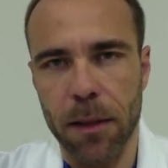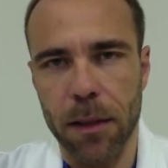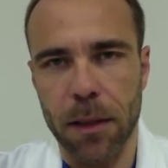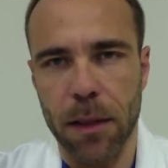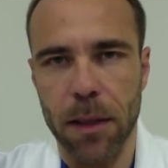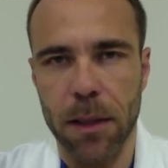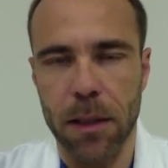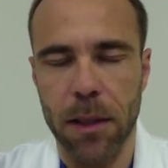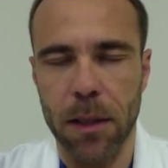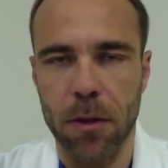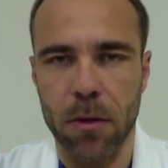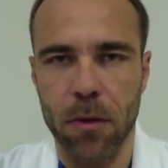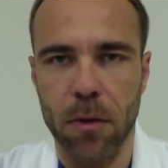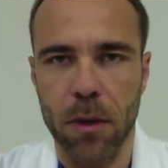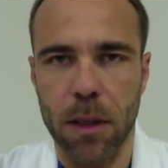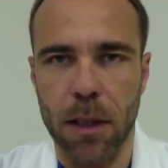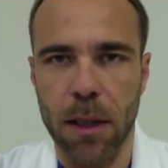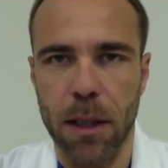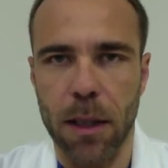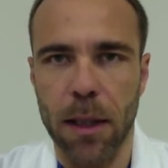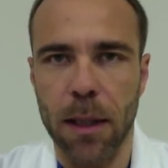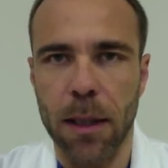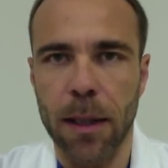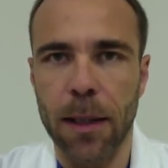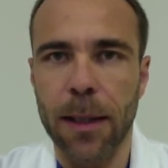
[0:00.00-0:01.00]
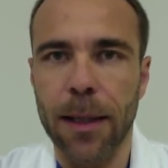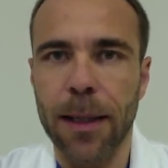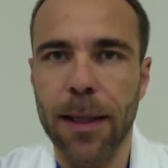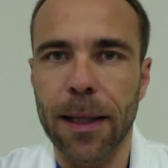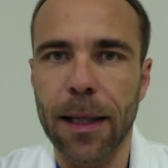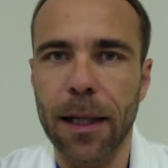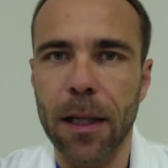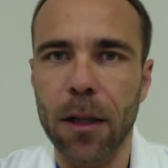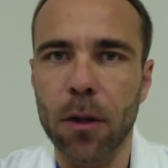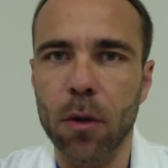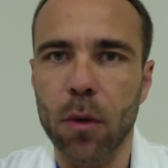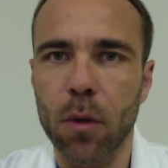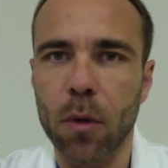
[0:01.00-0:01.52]
nel senso che
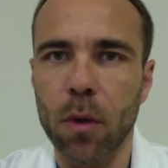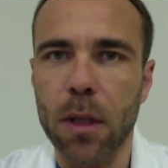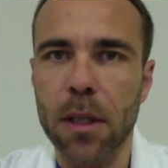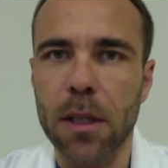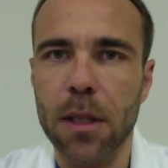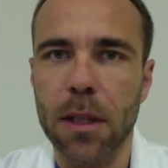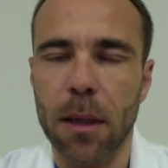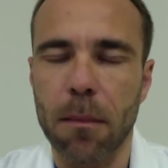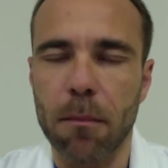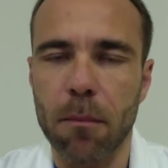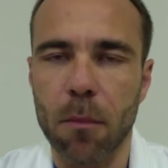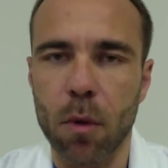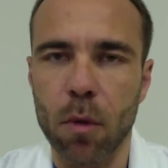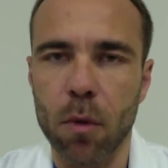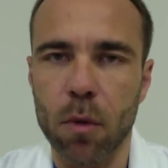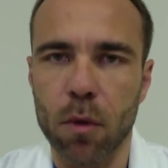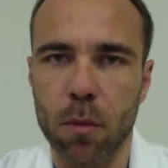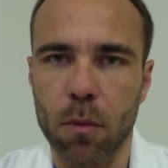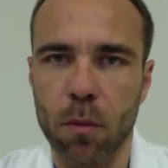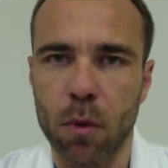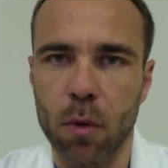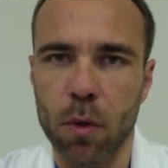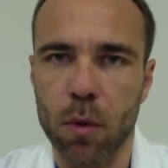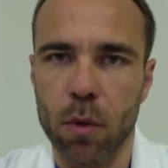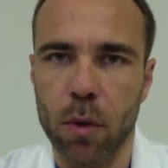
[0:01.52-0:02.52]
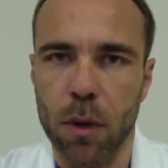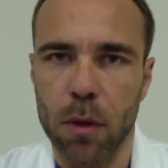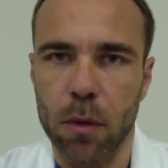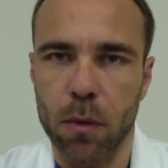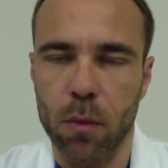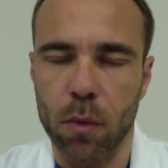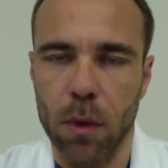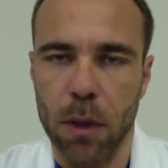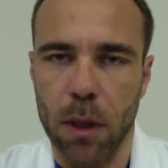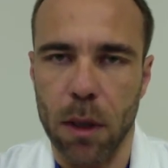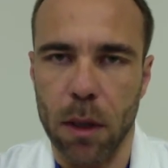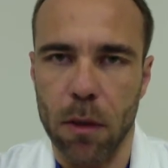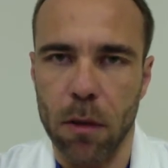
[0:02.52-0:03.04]
il dolore sarà molto molto
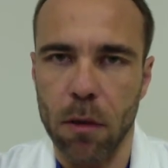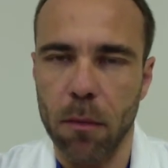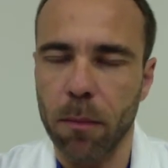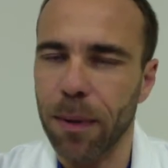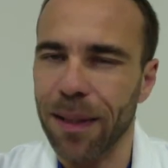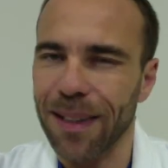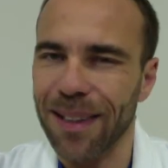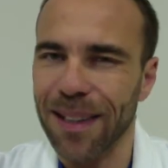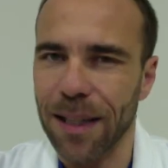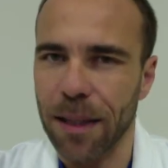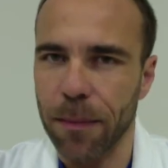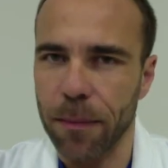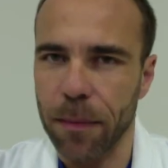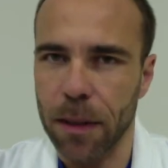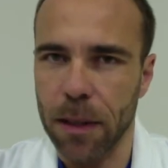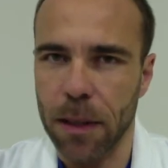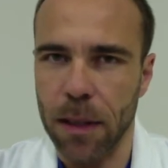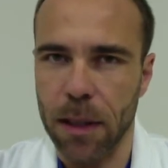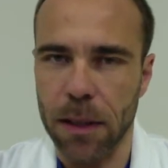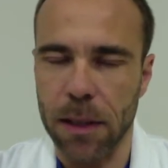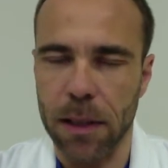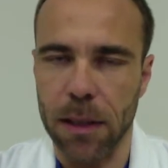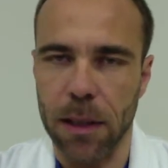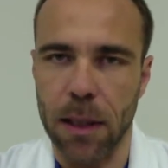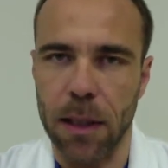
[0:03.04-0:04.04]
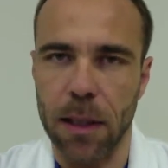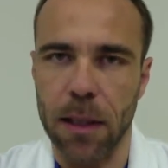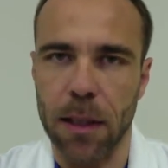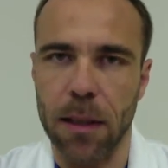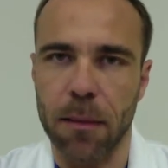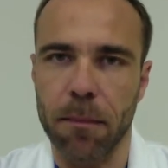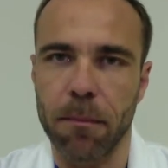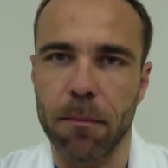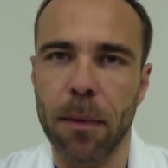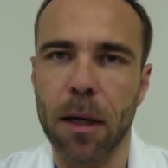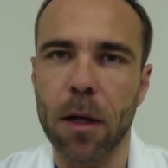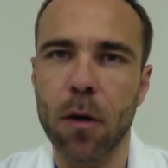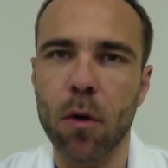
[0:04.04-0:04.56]
attutito, praticamente assente,
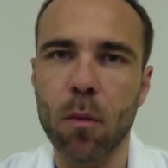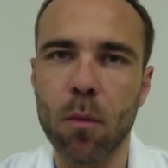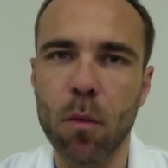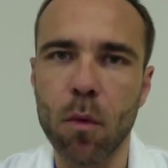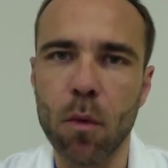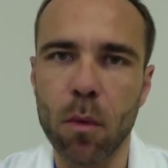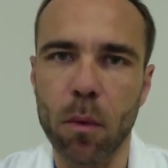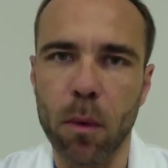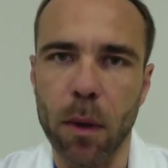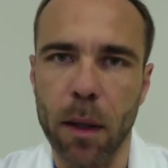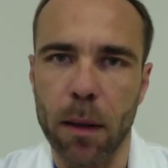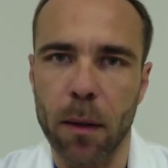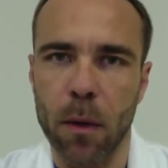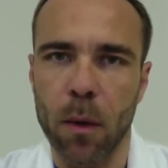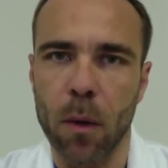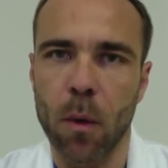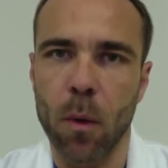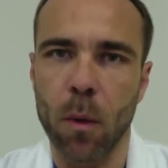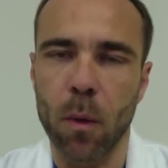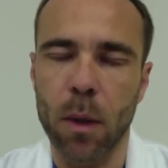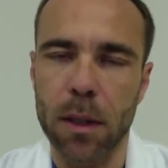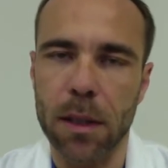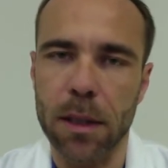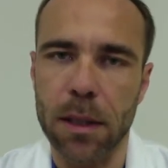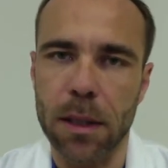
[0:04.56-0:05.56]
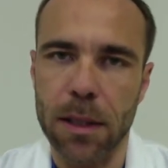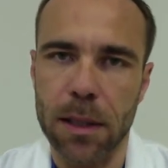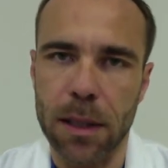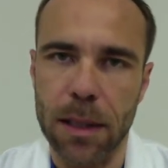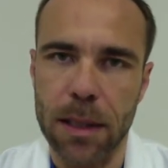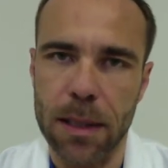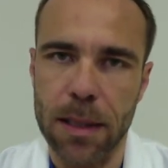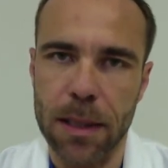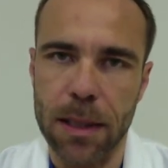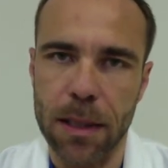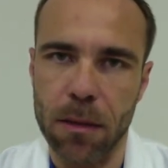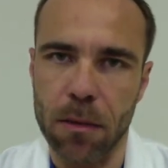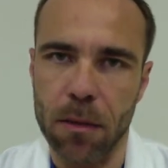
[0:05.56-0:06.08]
ma comunque una
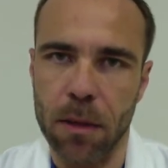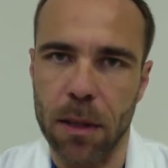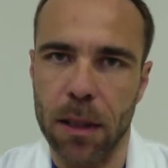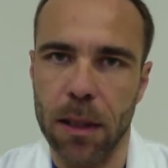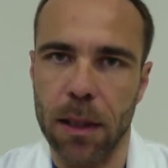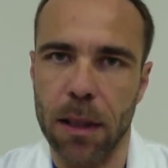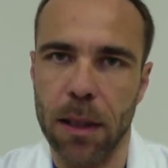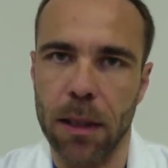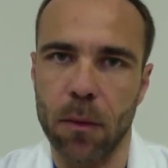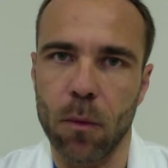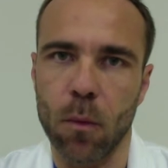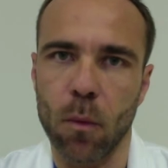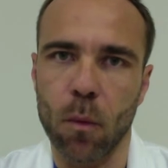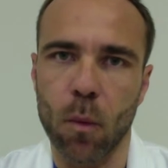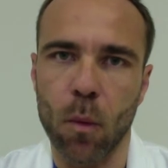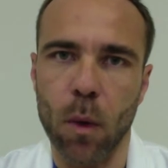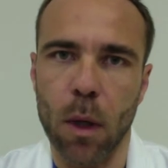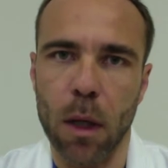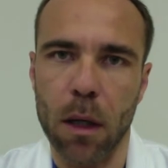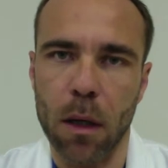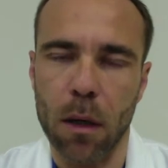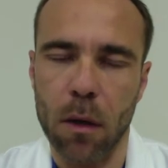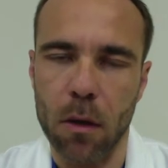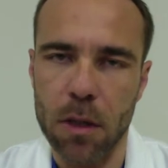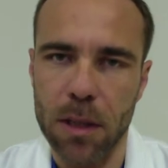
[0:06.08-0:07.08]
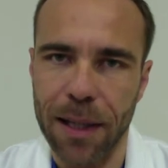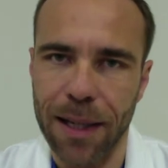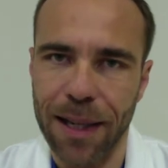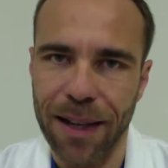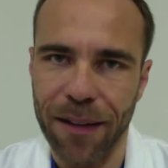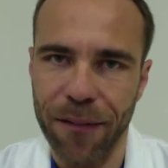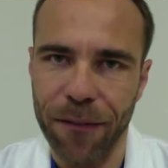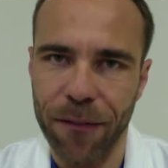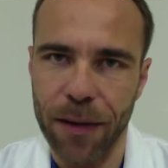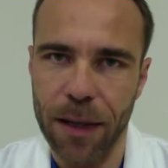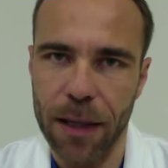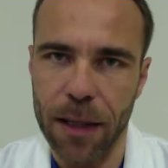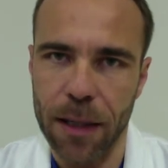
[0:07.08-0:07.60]
sensazione di qualcosa che
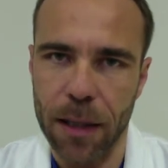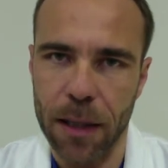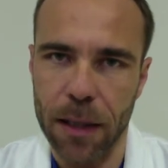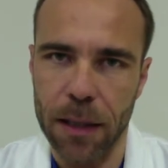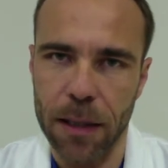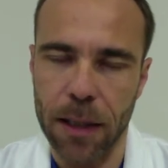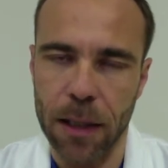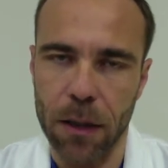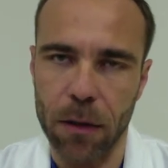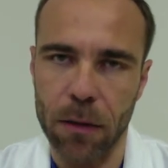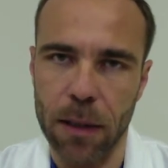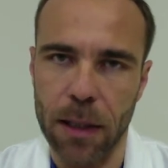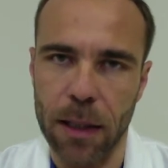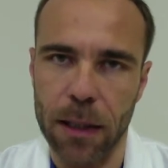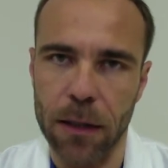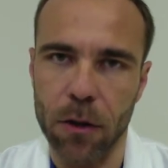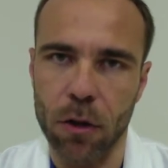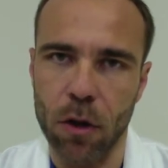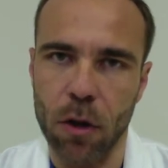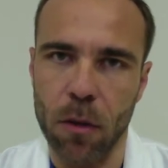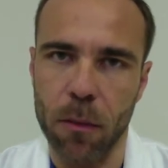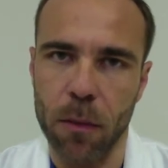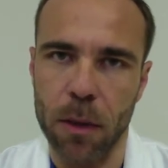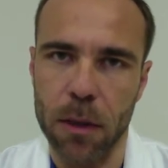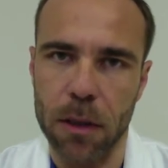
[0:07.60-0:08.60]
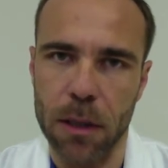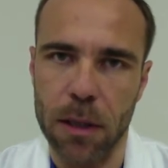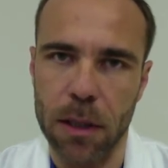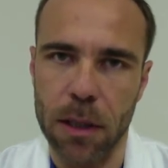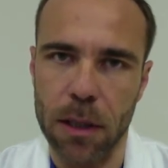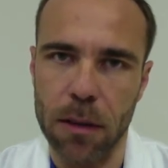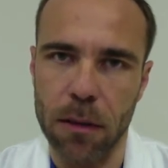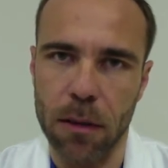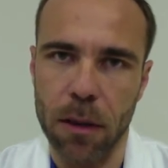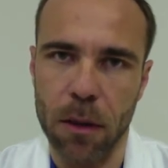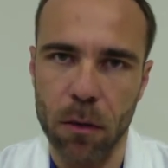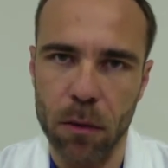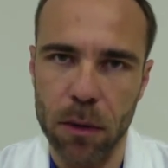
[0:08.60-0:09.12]
avviene all'interno dell'addome, una
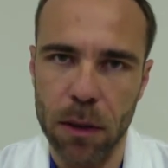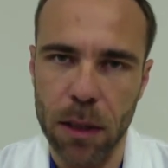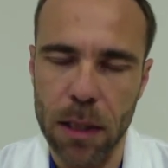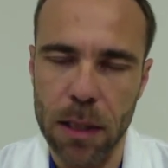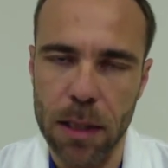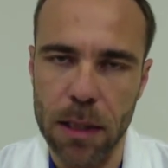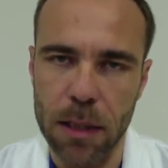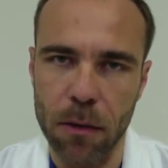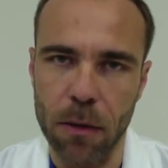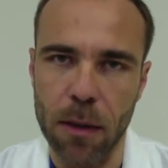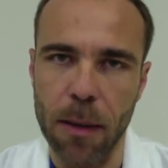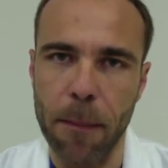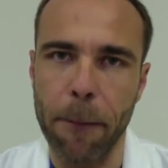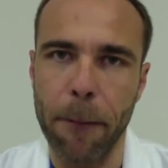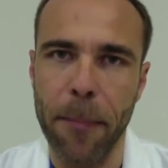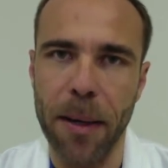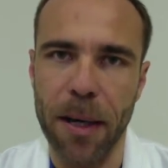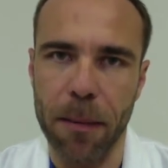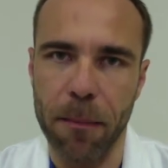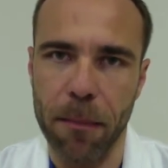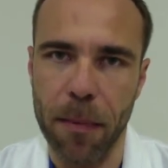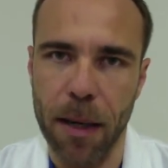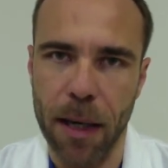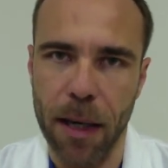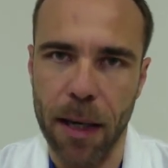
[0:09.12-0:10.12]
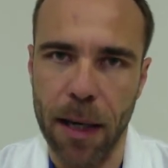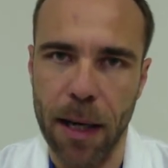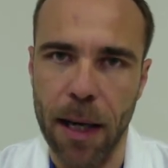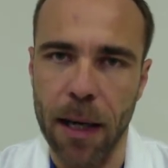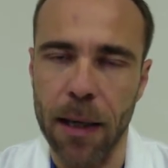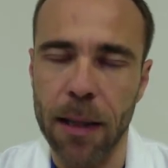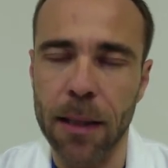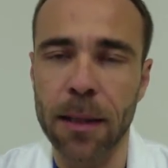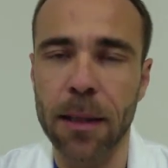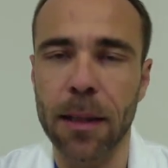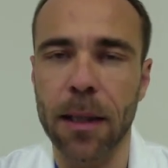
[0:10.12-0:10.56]
sensazione di contrazione, permarrà.